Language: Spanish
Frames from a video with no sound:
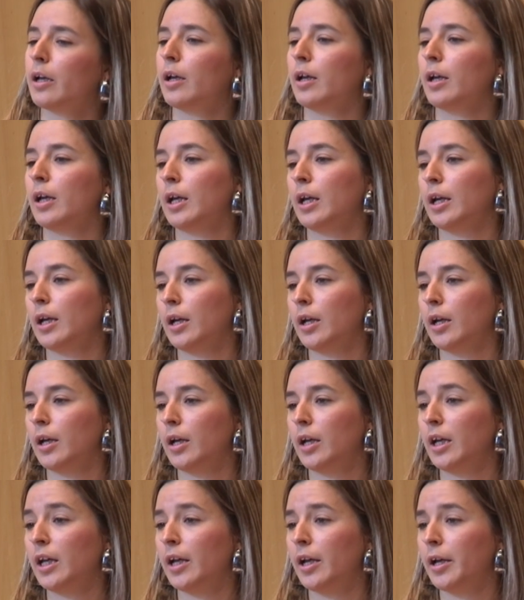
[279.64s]

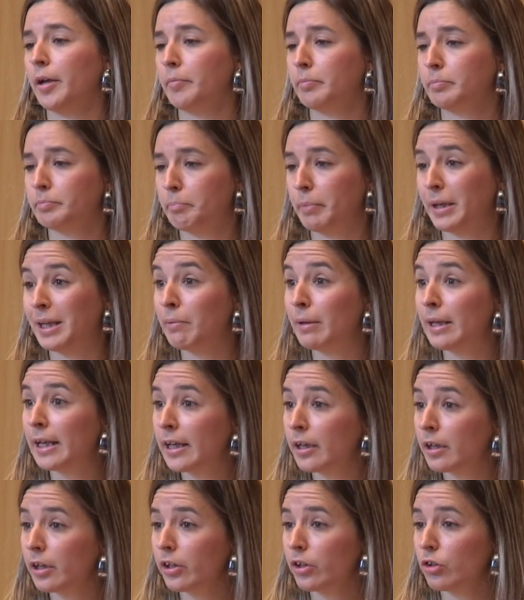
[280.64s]
eh,
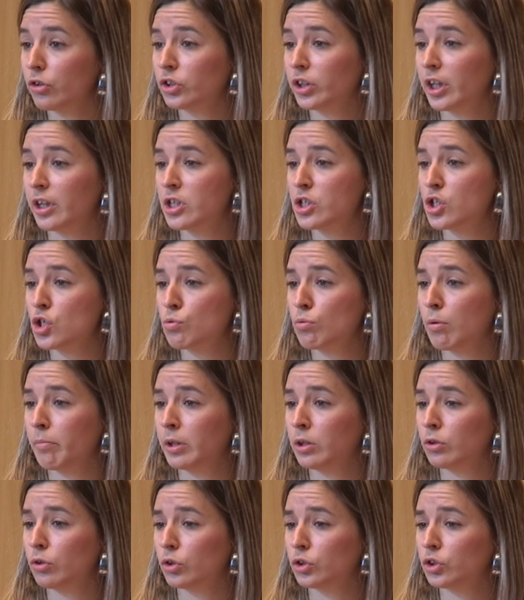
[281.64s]
privilegios que en estos
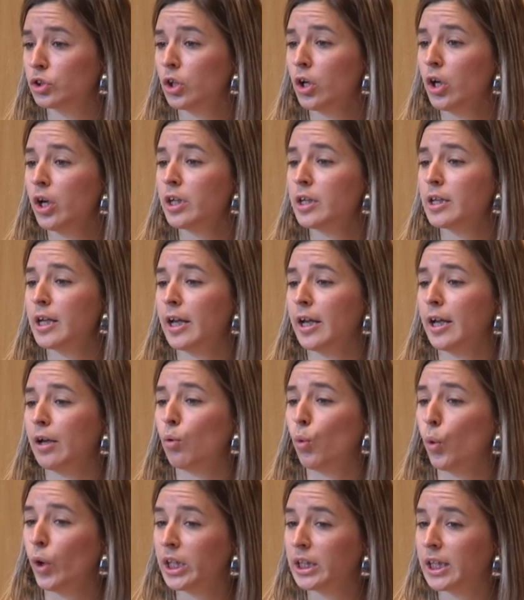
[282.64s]
momentos eh,
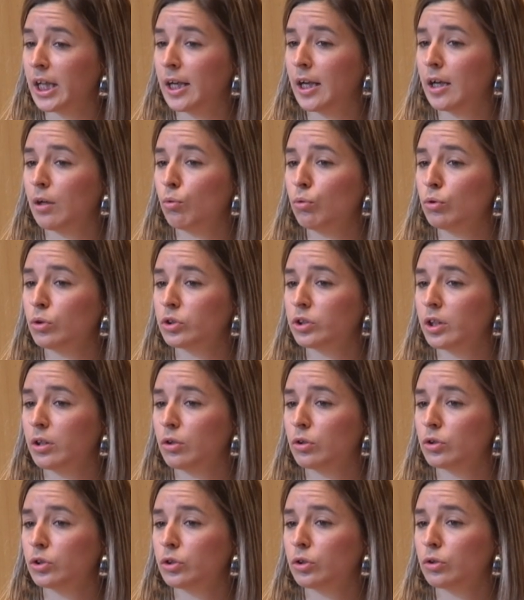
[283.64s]
cuentan algunos de
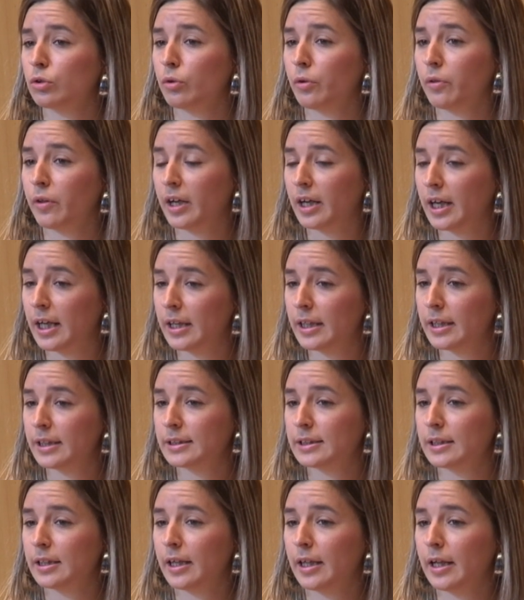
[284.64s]
los
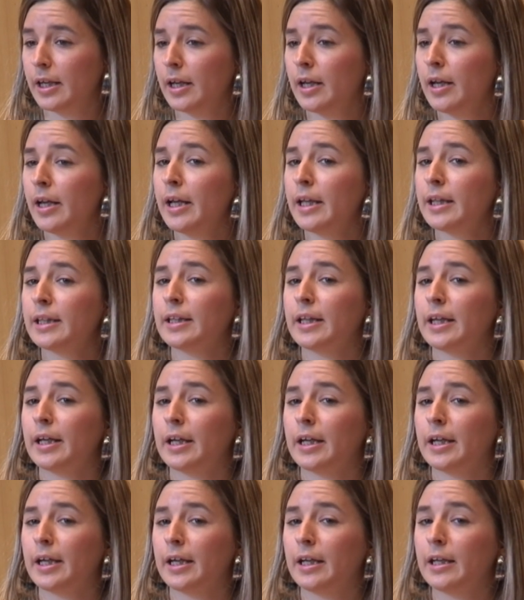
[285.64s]
concejales
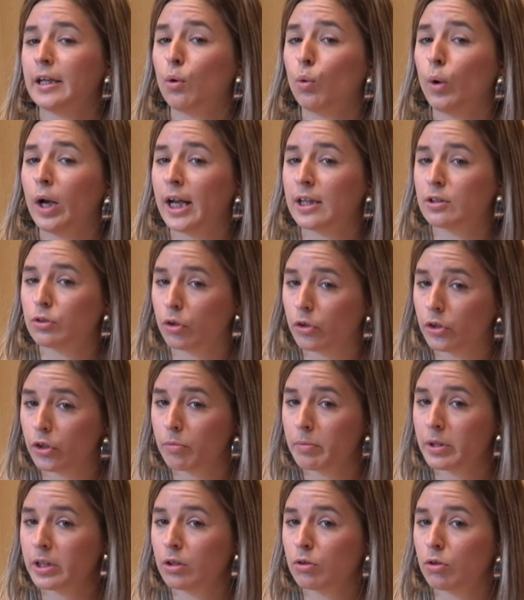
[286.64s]
del
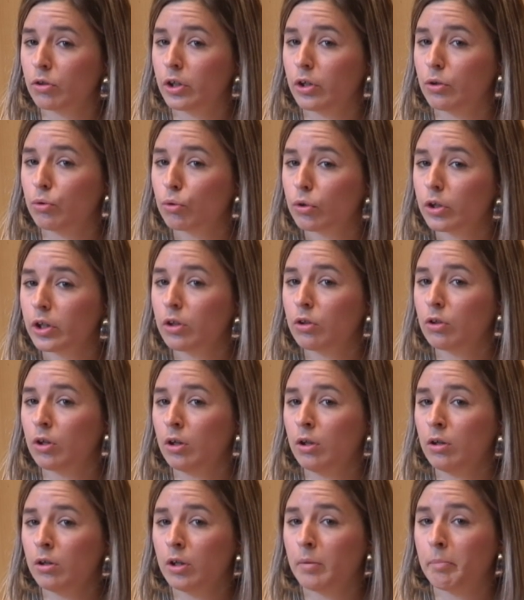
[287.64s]
igualatorio médico-quirúrgico,
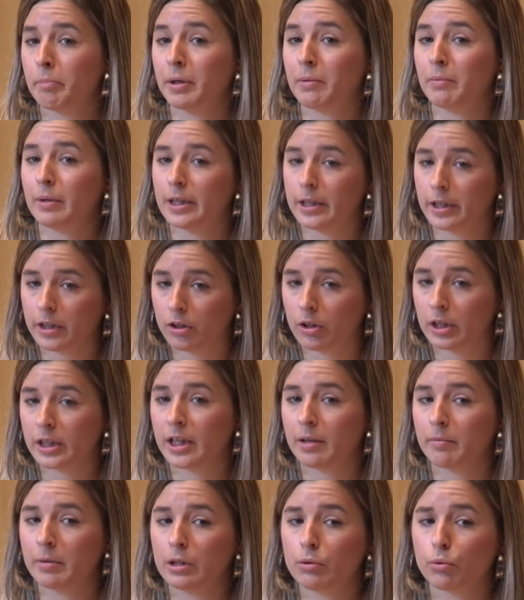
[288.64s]
privilegio al
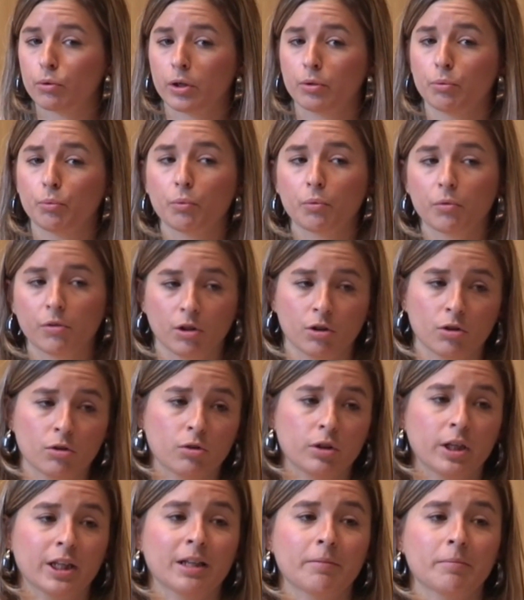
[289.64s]
que Bildu
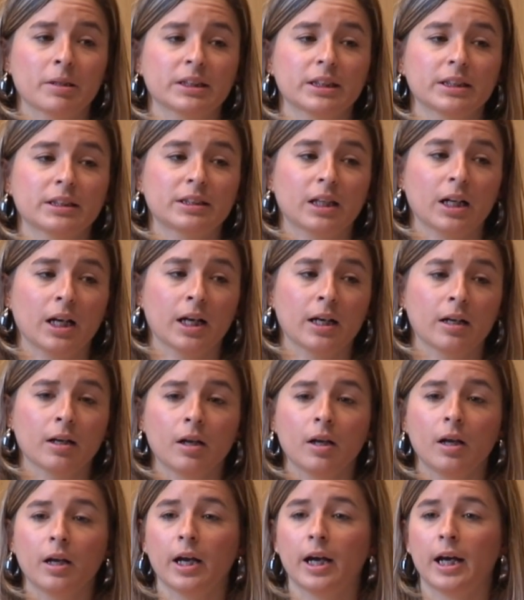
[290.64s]
renunció nada más entrar
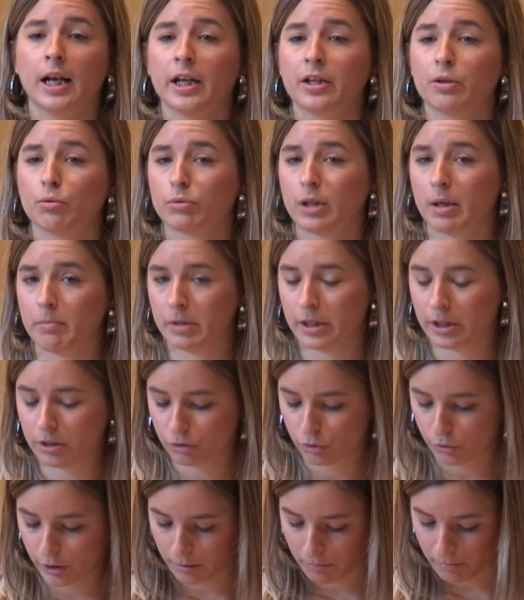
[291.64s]
al
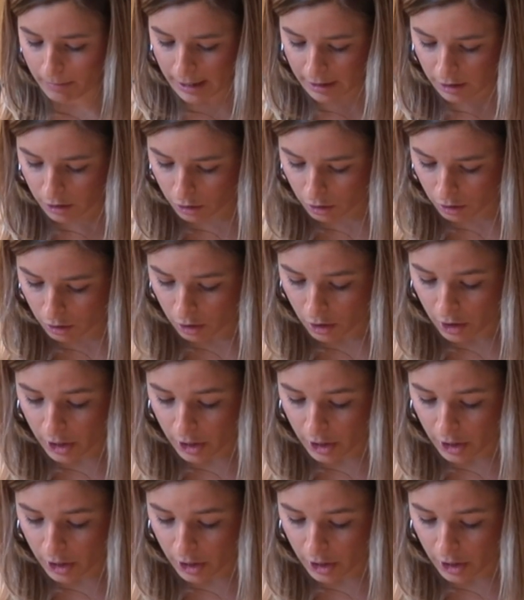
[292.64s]
ayuntamiento en mayo,